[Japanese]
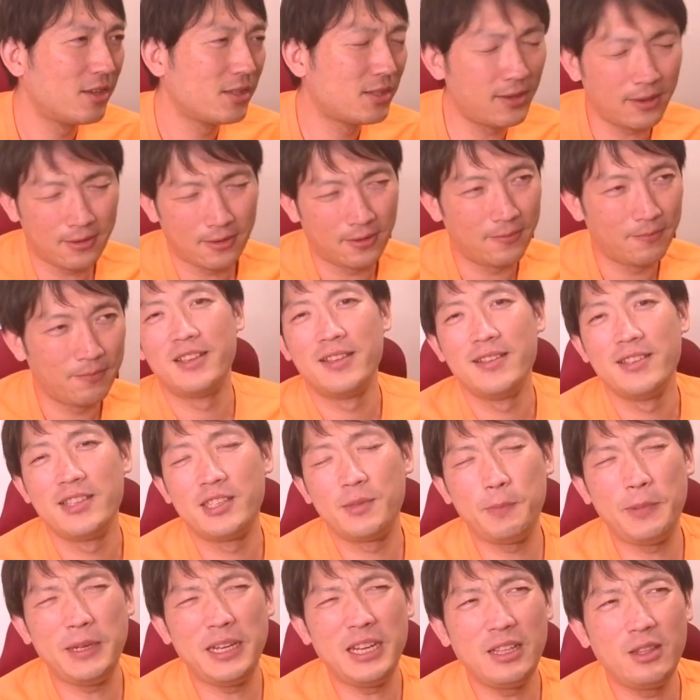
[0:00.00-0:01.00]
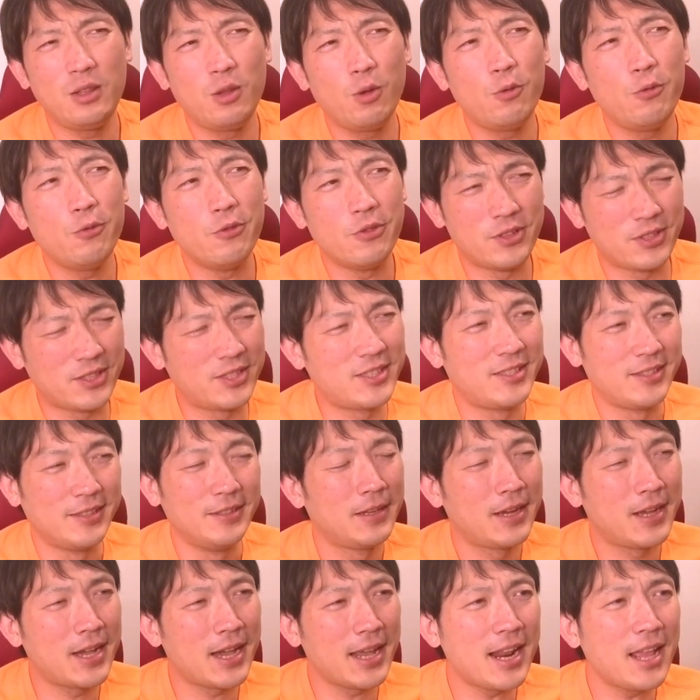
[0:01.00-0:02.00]
そう、
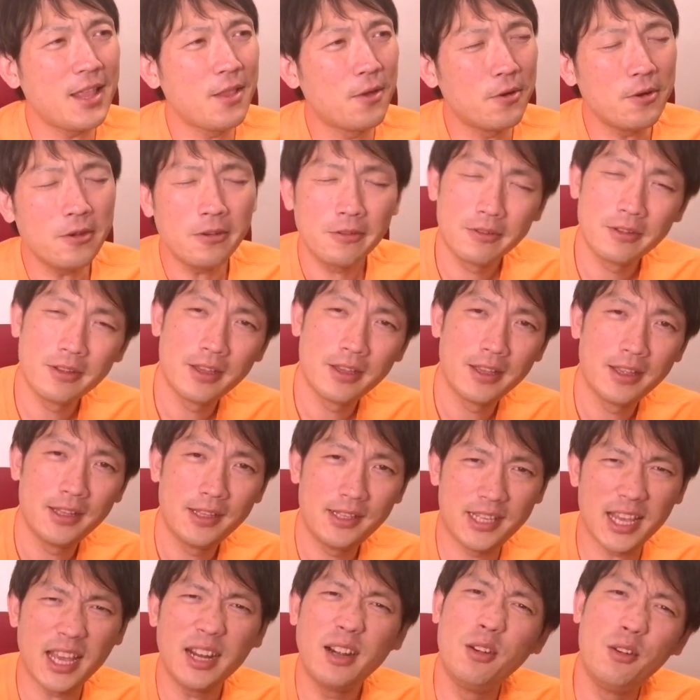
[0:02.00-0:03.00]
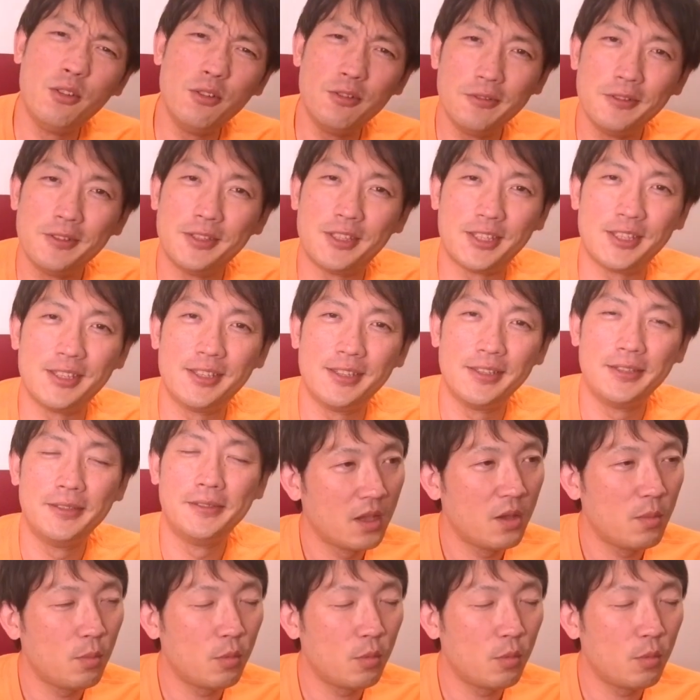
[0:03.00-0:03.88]
スピリットルースからのザ・ルーズ。